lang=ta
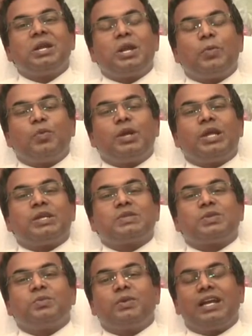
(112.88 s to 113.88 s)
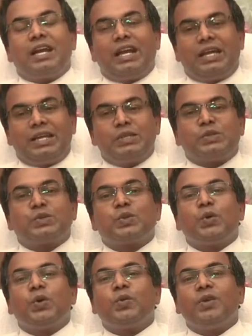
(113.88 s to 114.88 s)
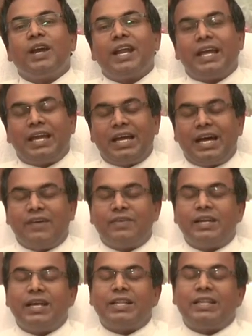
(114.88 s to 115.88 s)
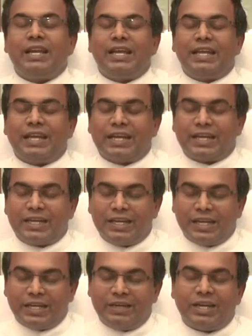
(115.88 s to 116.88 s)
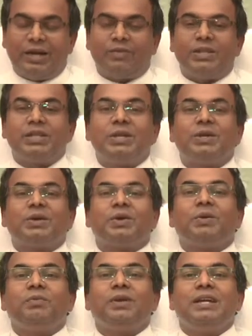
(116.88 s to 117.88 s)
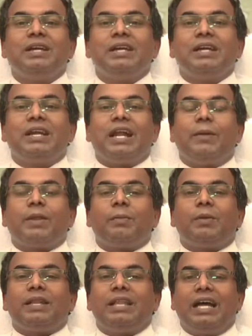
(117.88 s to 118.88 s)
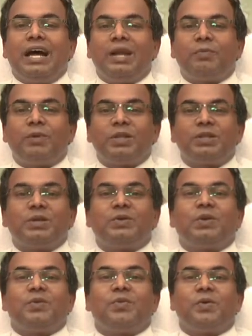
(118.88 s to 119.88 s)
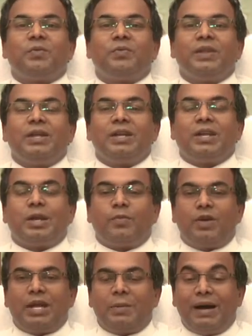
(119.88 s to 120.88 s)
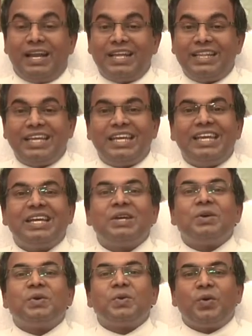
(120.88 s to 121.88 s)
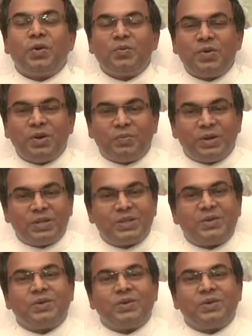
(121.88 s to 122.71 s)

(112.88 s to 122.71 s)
நம்முடைய சுமைகளை சோர்வுகளை அவரிடத்தில் இறக்க நாம் வந்திருக்கிறோம் நாம் நம்மை தயார்படுத்தி கொள்வோம் நம்முடைய மனதை ஒருமுகப்படுத்தி